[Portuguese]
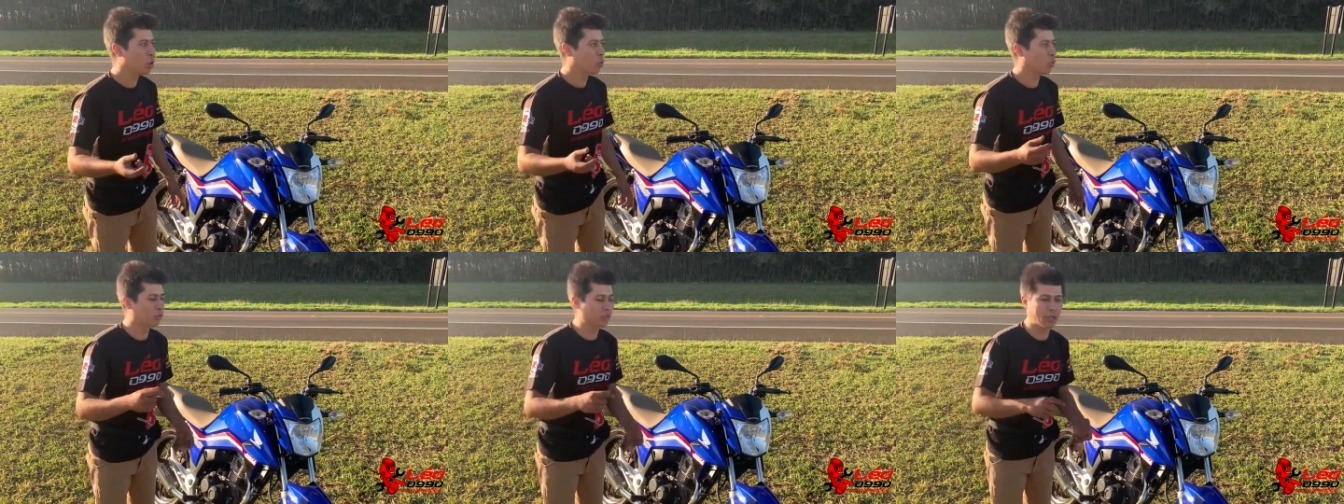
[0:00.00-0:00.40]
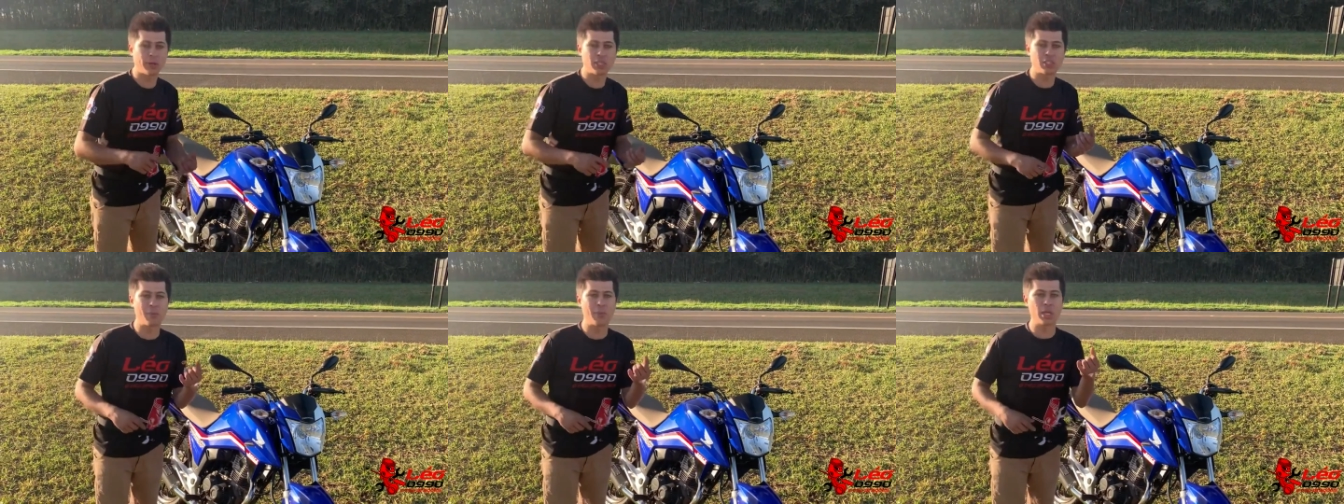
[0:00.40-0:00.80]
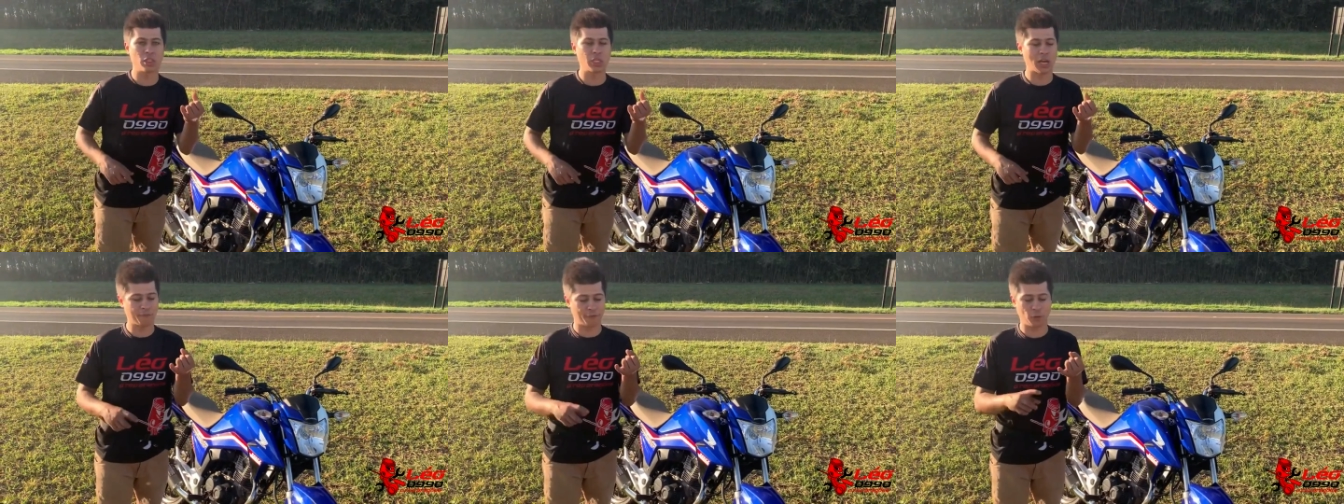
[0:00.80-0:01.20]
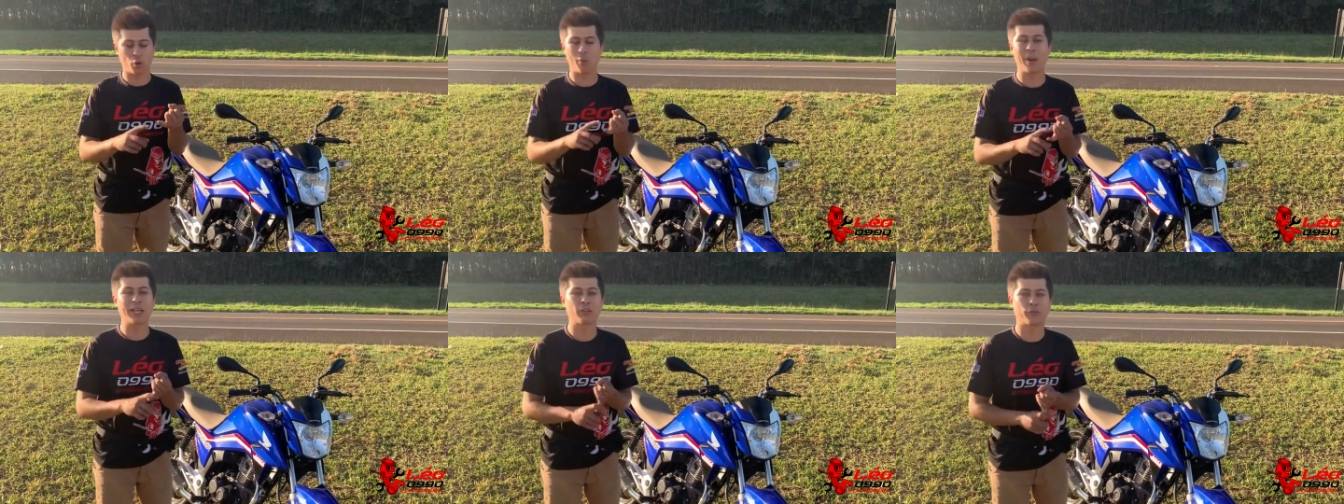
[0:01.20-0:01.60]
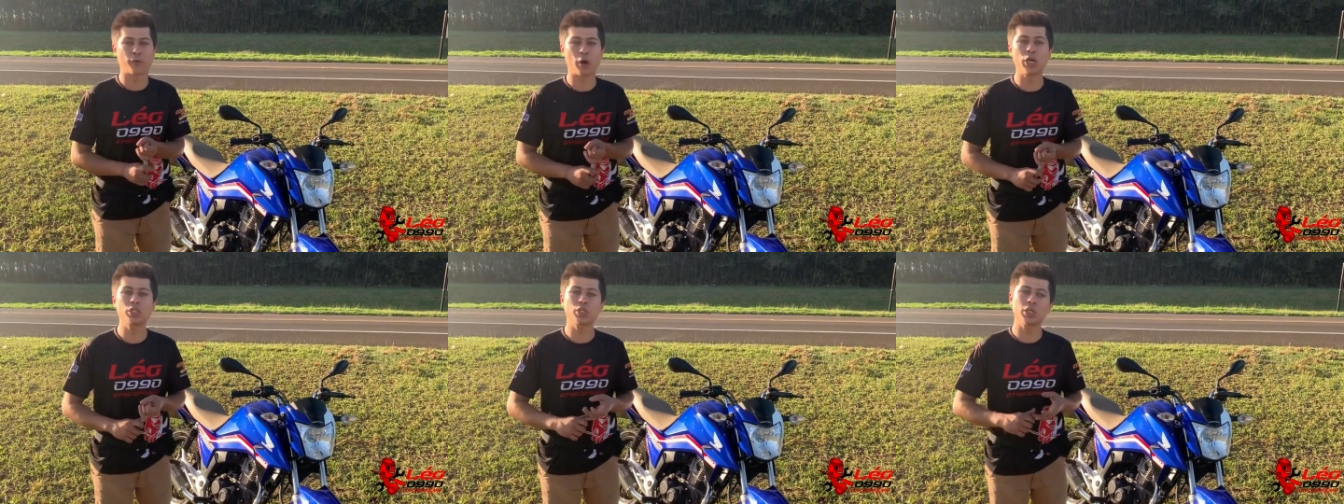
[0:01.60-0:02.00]
Consequentemente, ela ficou mais
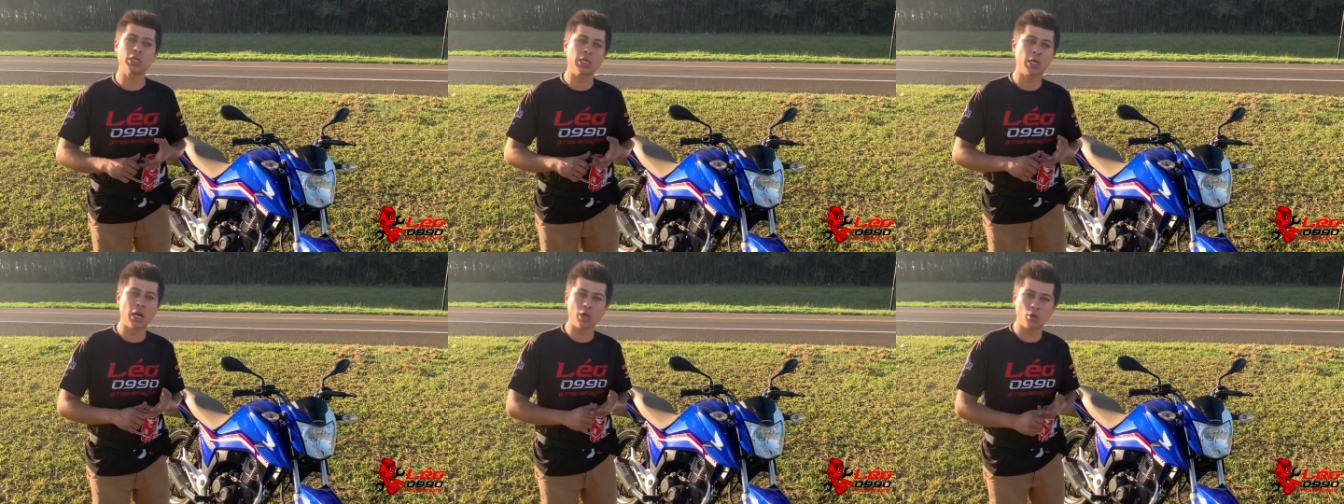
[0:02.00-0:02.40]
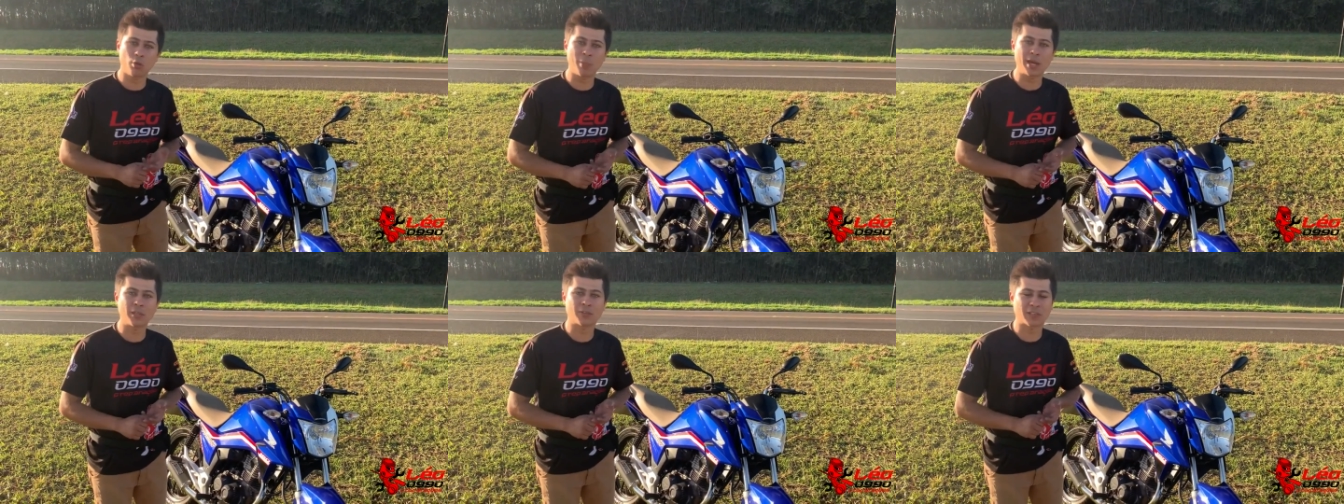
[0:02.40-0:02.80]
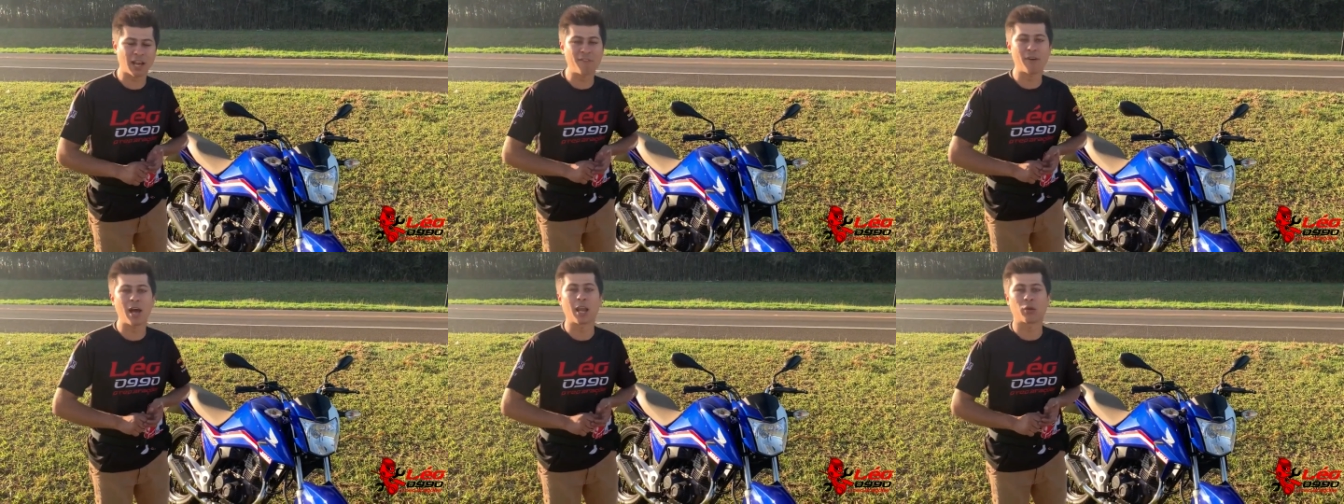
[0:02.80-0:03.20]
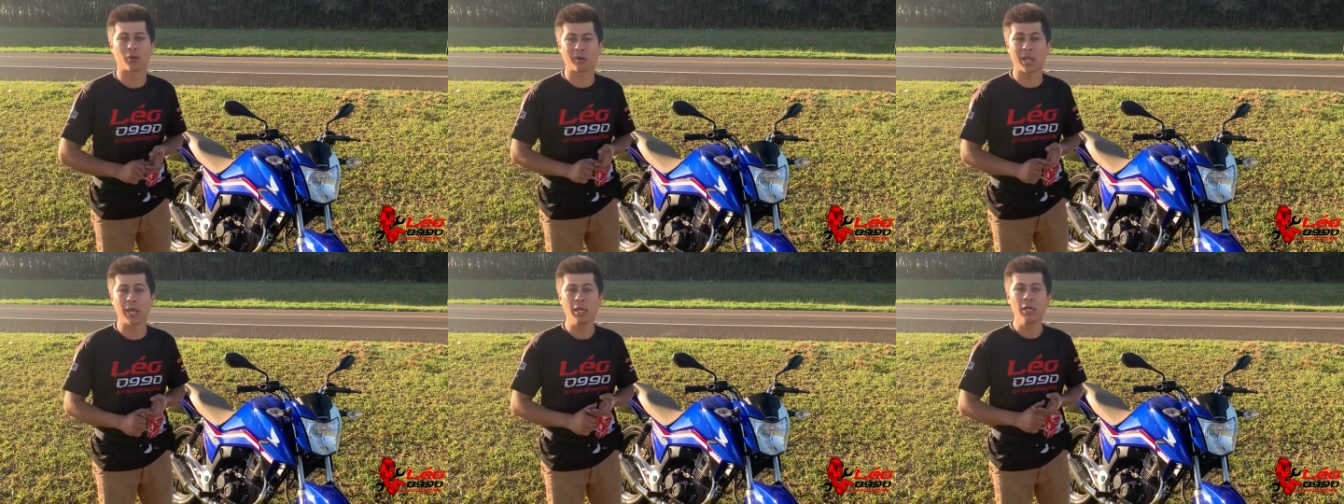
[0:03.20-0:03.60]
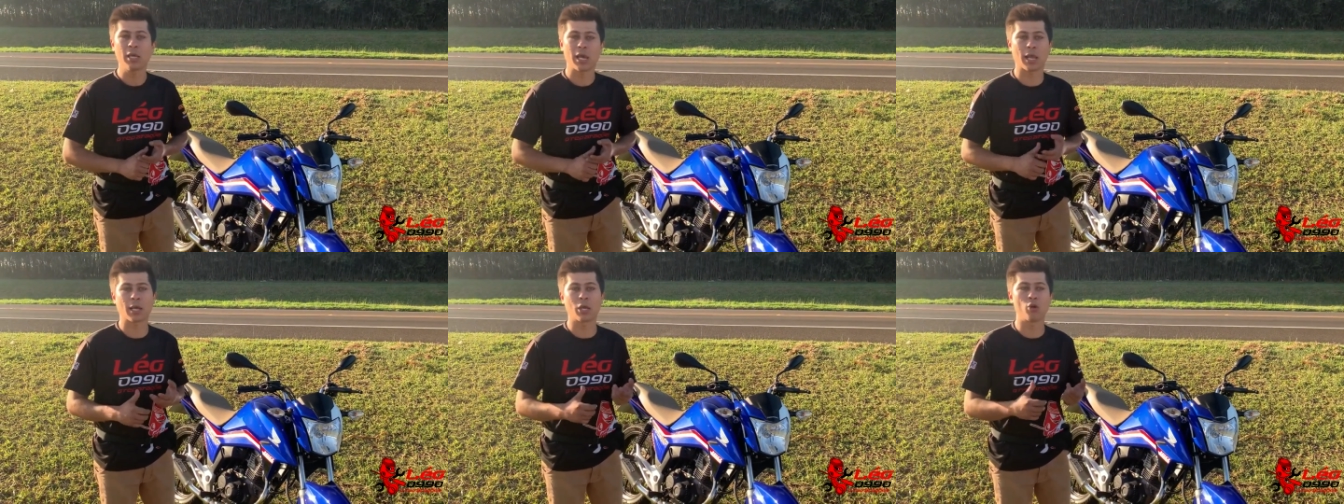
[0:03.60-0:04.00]
forte e ganhou mais cavalo, né?
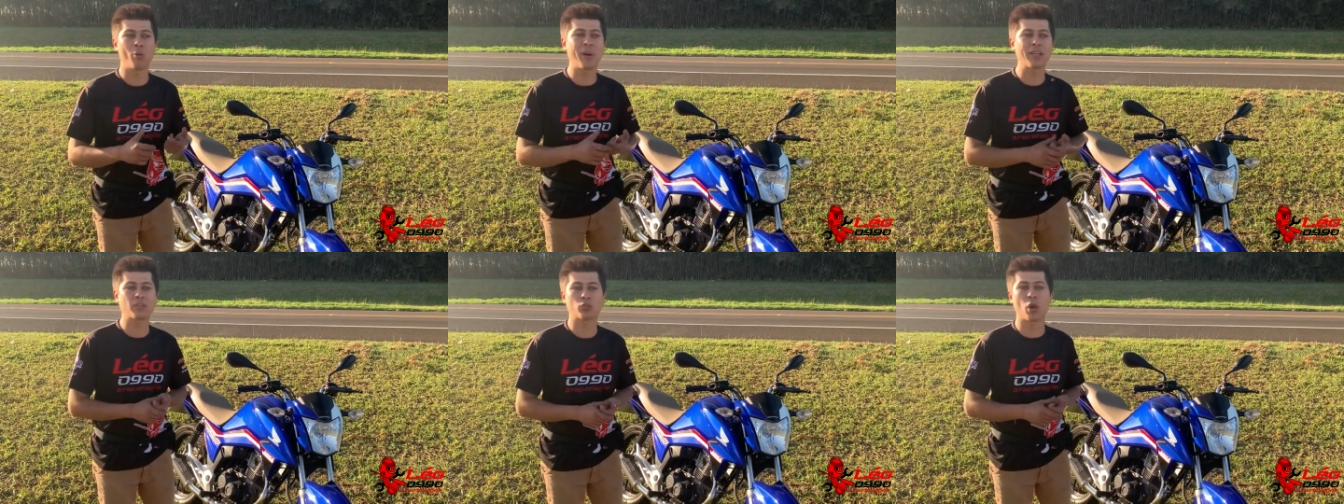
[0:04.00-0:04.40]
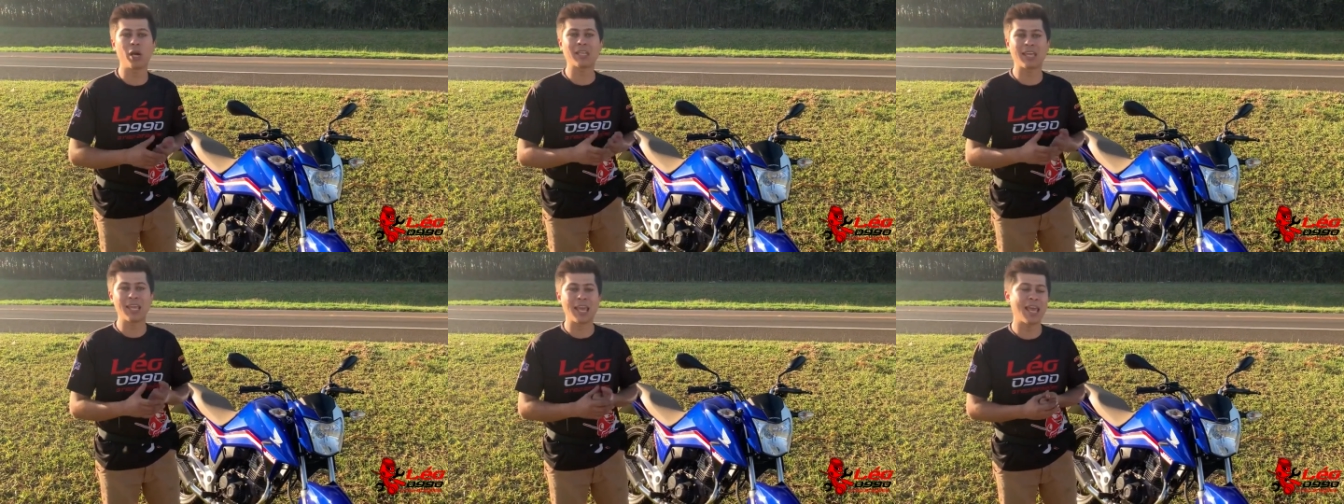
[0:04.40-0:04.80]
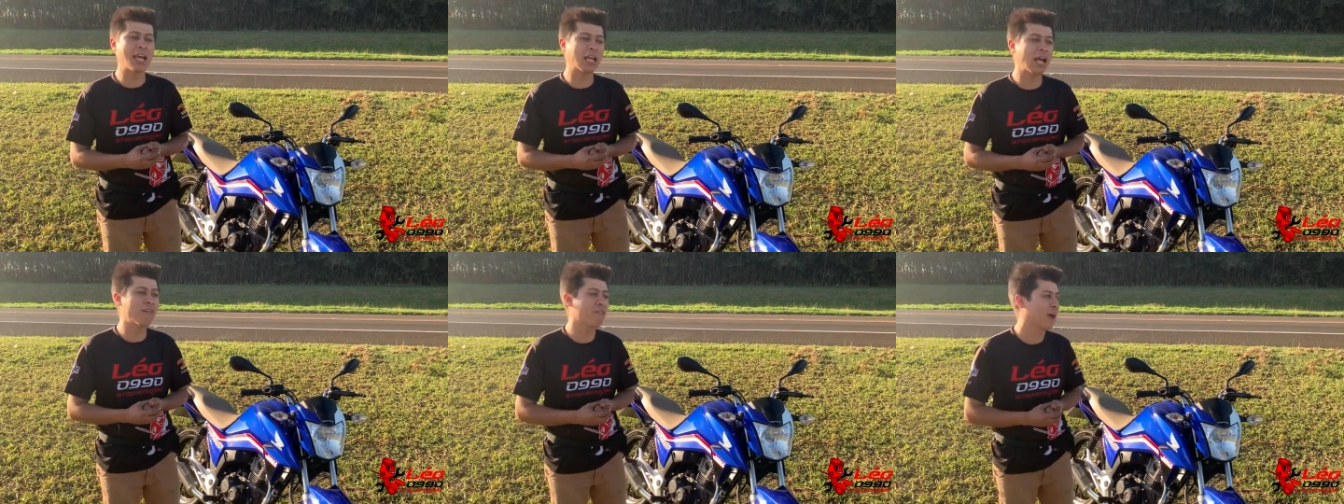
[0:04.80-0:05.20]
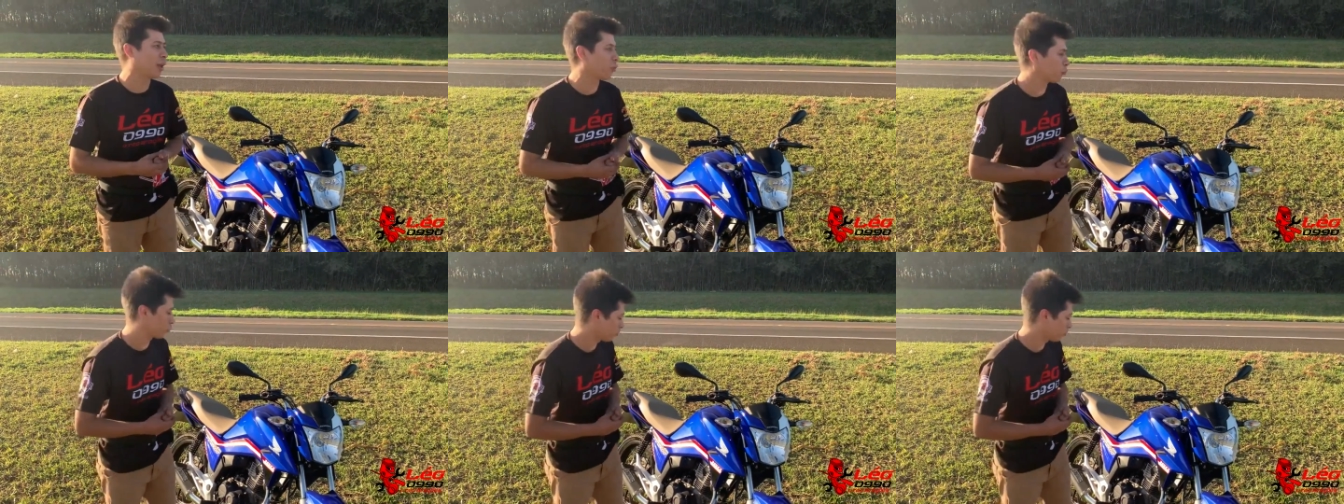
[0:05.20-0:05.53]
Ela ganhou mais torque e cavalos.